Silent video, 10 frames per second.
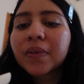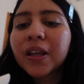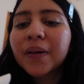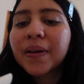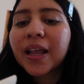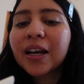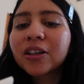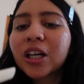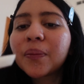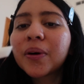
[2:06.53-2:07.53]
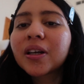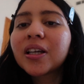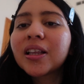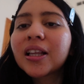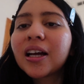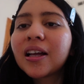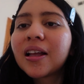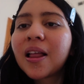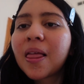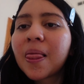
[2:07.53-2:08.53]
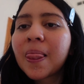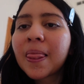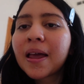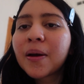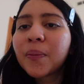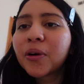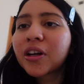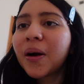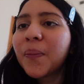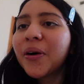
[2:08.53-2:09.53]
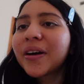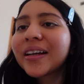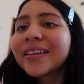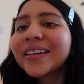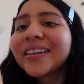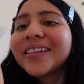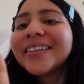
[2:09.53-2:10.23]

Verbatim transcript: Déjeme darle otra poquita. Porque amor, hay que...